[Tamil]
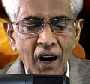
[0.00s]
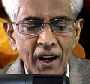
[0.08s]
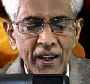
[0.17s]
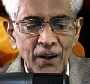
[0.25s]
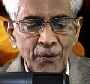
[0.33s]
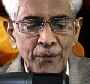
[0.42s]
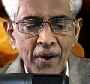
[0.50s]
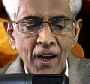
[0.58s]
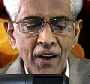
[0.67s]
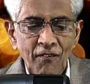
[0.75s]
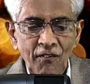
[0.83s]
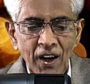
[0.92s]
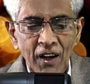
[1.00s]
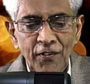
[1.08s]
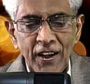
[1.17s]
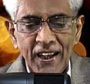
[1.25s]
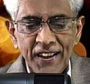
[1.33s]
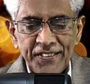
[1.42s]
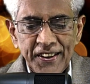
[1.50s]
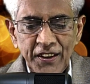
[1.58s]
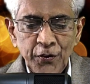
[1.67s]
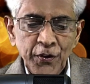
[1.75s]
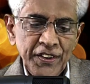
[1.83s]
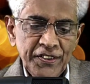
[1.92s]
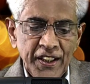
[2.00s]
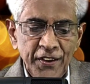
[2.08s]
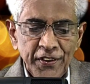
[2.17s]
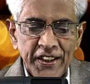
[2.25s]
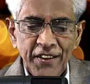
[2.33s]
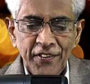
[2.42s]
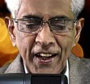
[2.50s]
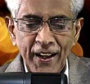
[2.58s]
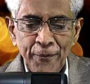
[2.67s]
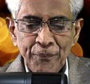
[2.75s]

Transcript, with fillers: ஆயிரம் வேள்விகளை செய்வதை விட